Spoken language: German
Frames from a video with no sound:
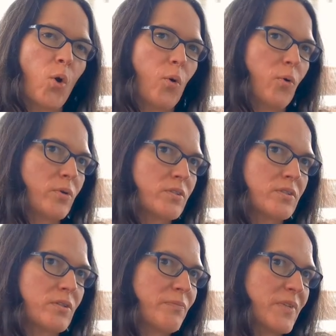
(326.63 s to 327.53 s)
Und
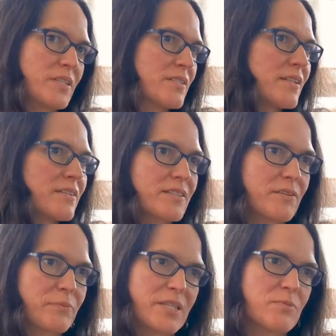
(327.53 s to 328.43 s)
ähm, das Ziel ist,
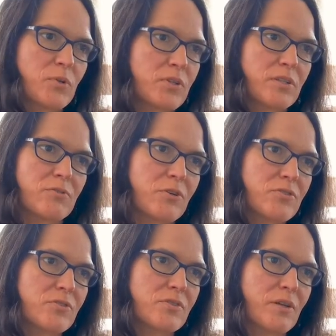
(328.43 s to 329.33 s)
eine bestmögliche
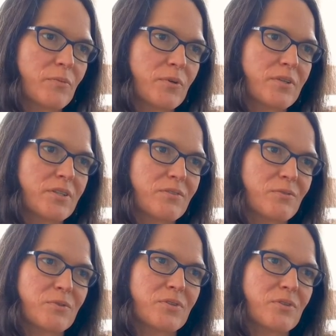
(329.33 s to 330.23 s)
Forschung zu ermöglichen.
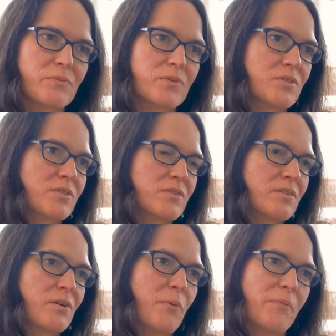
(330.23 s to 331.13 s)
Und ähm, das
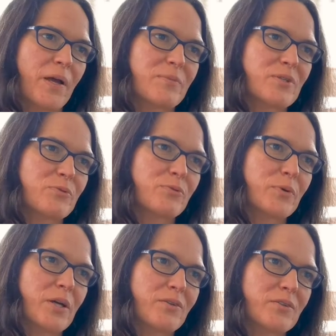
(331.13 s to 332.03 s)
habe ich so
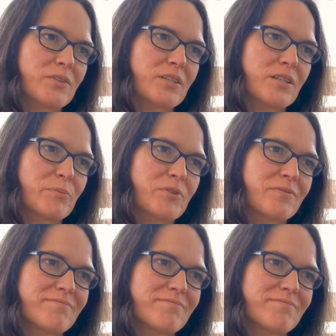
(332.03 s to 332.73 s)
vorher noch nie erlebt.